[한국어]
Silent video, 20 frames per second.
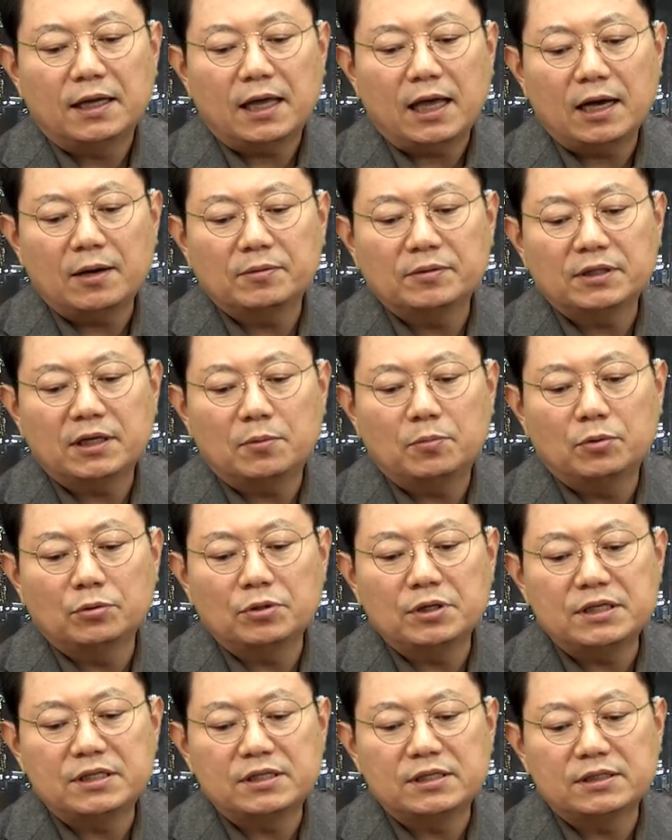횡단보도
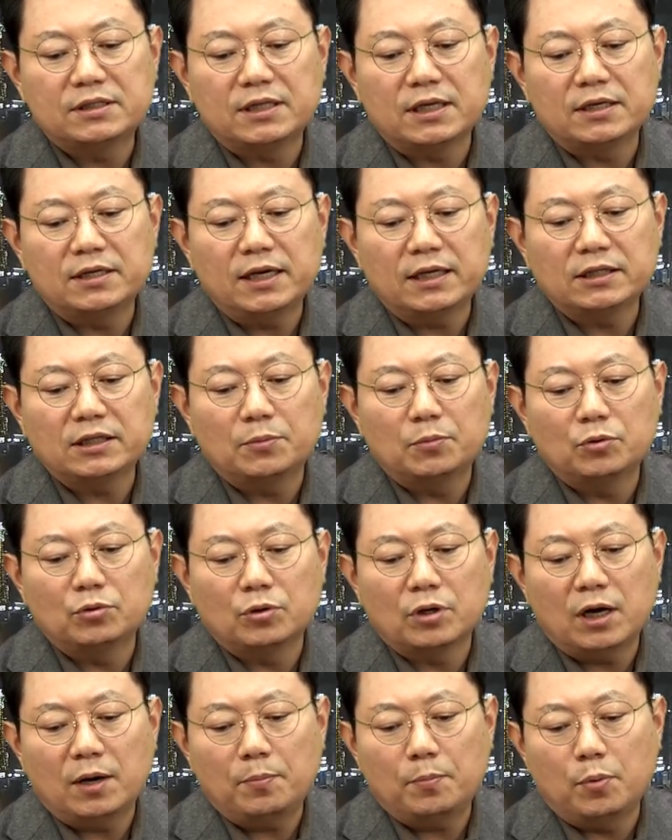있을 때는
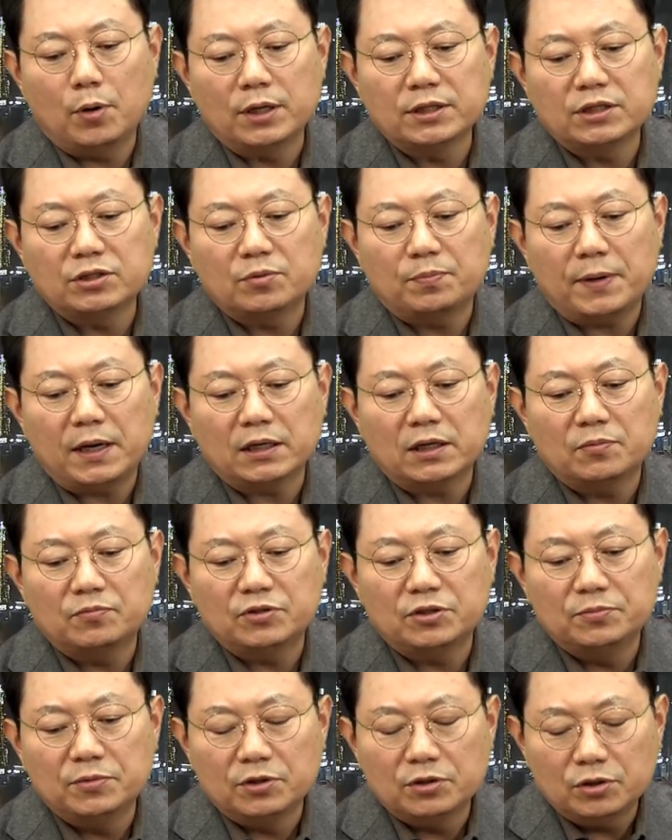횡단보도가 보행시로
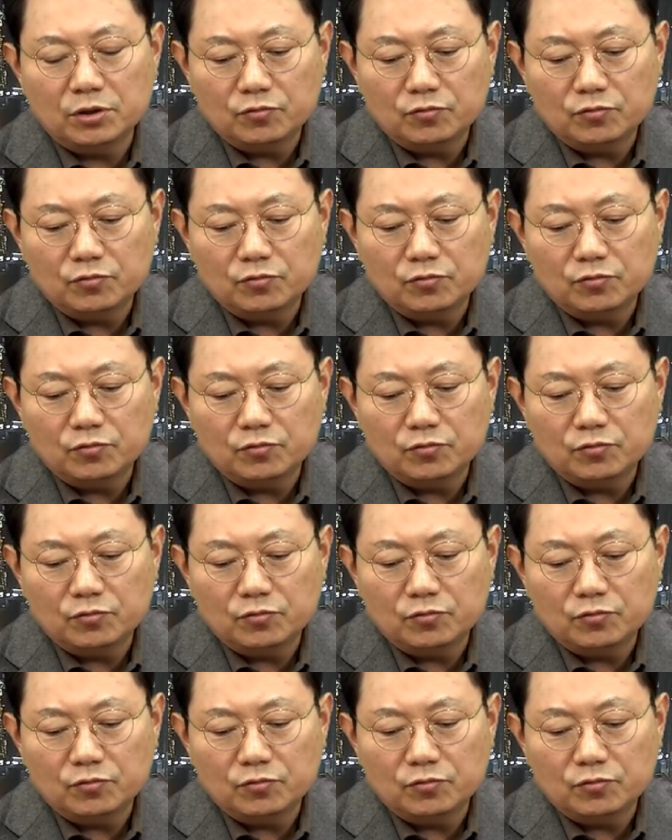빨간불이면